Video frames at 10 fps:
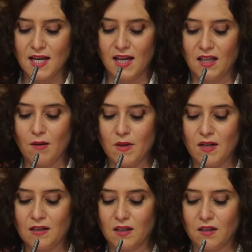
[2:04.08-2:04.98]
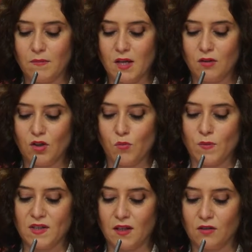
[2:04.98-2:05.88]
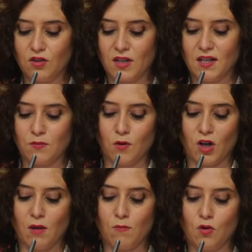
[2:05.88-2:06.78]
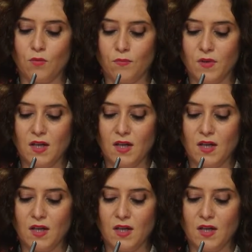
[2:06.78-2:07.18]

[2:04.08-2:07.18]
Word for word: y también el tratamiento y pruebas diagnósticas, por ejemplo,